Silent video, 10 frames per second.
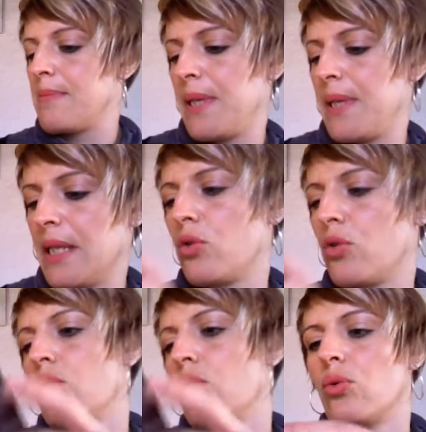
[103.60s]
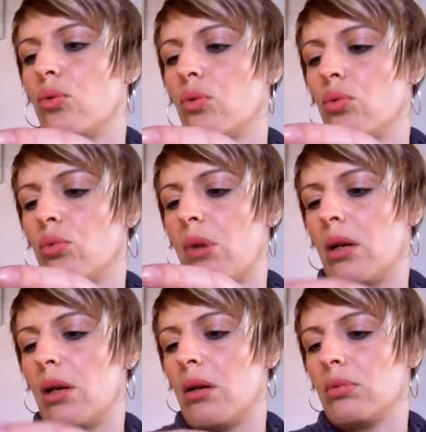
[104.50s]
Donc ils expliquent
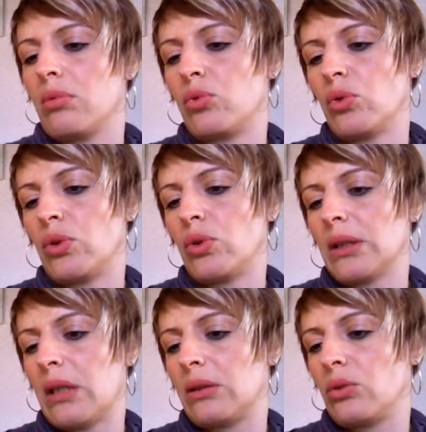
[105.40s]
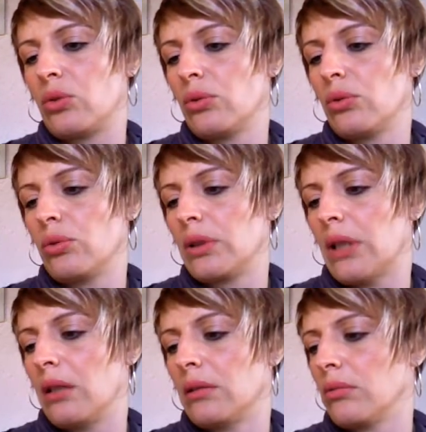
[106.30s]
euh, ben, tout un tas de
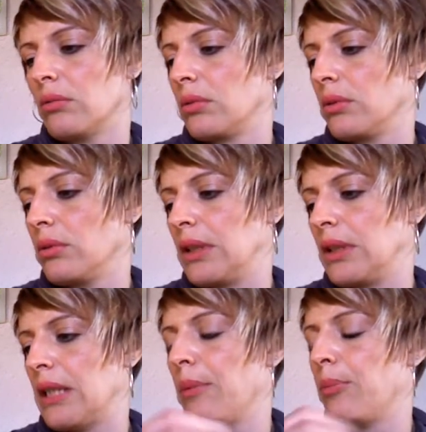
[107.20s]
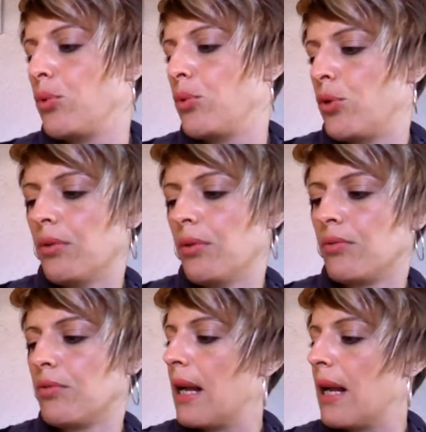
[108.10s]
trucs, hein, donc ce qu'il y a un
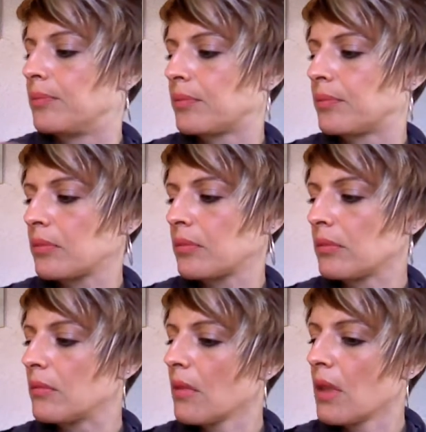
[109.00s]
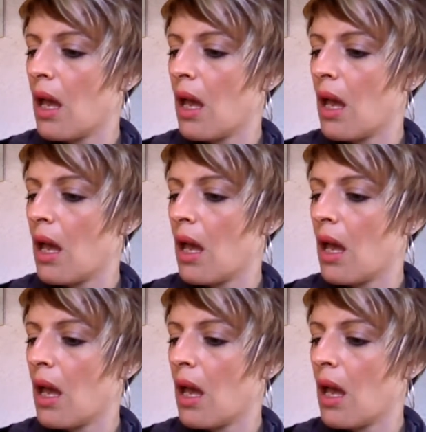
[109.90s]
peu dedans, voilà.